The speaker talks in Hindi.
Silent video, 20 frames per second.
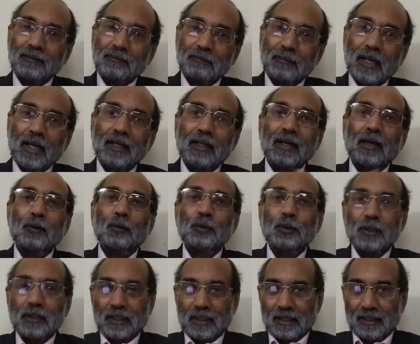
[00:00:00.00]

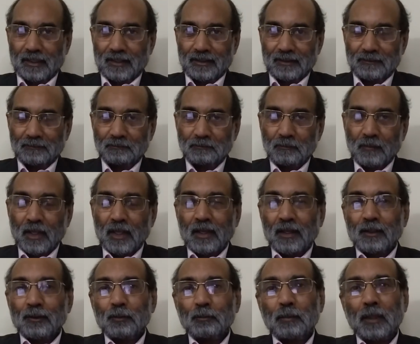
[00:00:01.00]
बैकग्राउंड क्या है
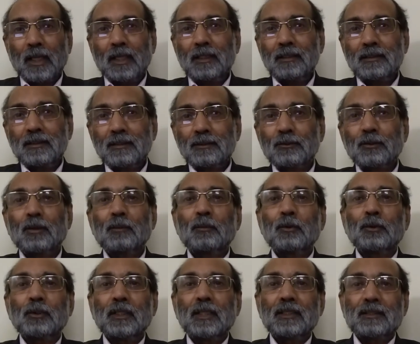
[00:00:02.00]
तो पहली चीज़ तो हम
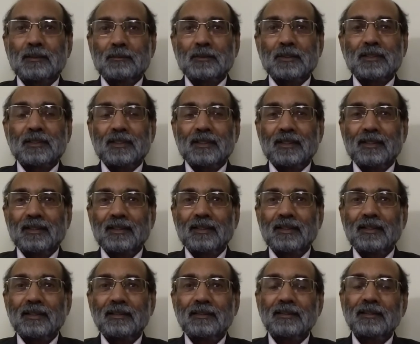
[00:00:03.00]
लोग ये समझते
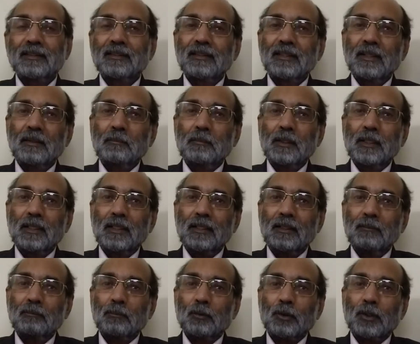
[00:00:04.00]
हैं कि जितने
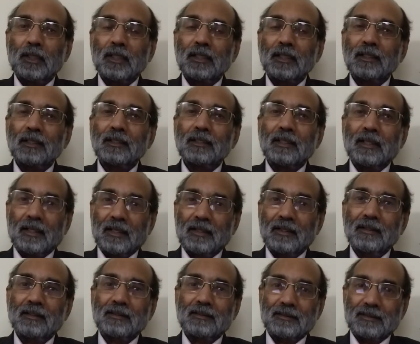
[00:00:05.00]
भी पॉलिटिकल
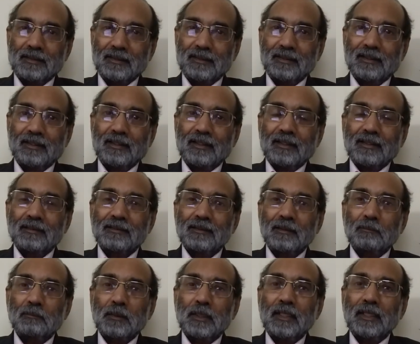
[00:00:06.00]
थिंकर्स हैं
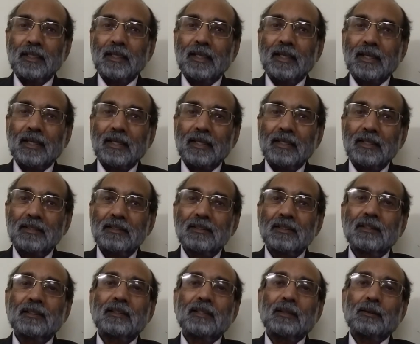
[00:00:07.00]
सबकी एक ही
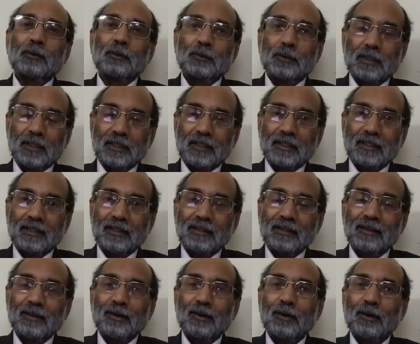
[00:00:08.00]
चिंता होती है
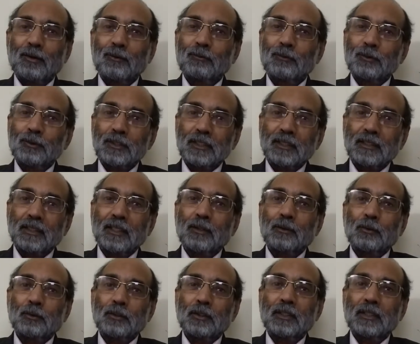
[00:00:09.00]
और वो चिंता
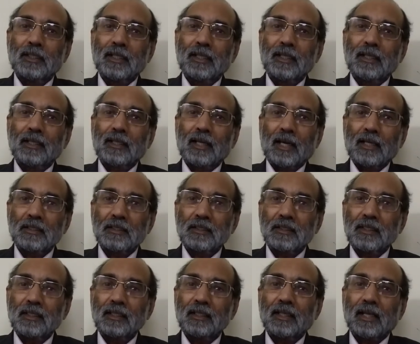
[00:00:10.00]
होती है कि राज्य
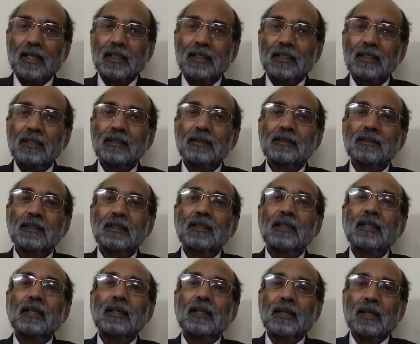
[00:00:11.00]
की नैतिक
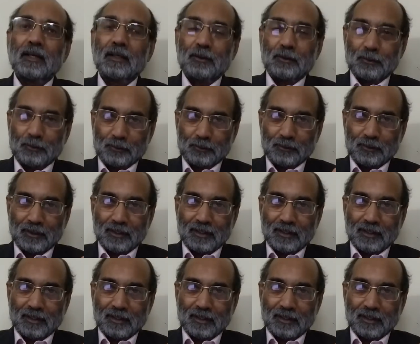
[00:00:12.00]
स्थिति क्या हो